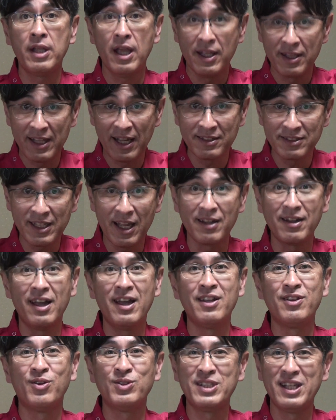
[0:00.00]
ね、たくさん
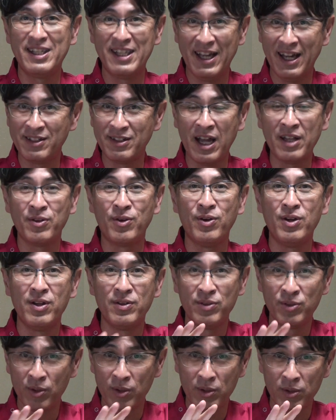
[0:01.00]
載せてあ
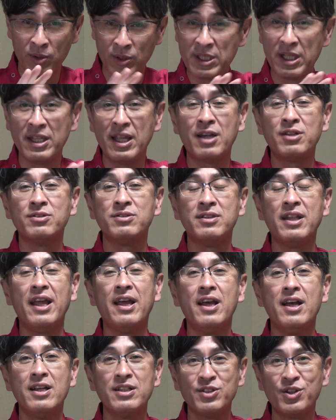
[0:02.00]
るん
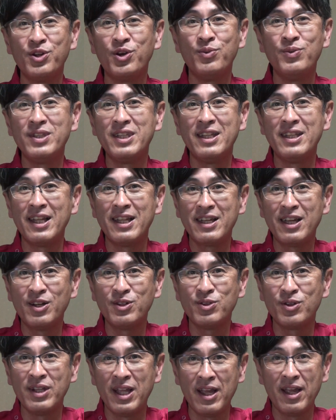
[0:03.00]
で、それを見ていただけ
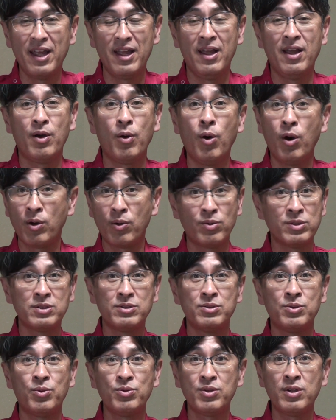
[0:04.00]
るとね、
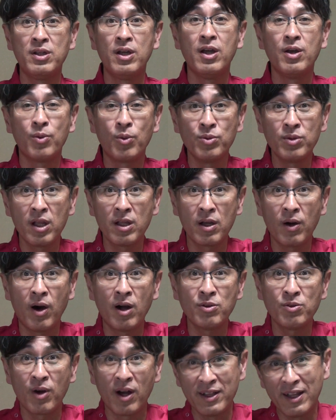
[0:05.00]
本当にこんなに変
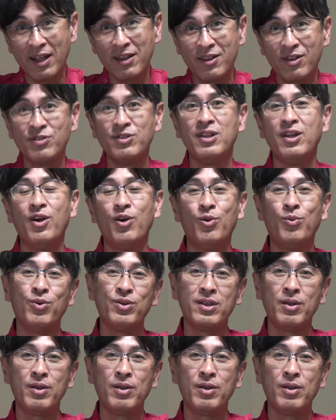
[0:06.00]
わるのかなっていうふうに思っ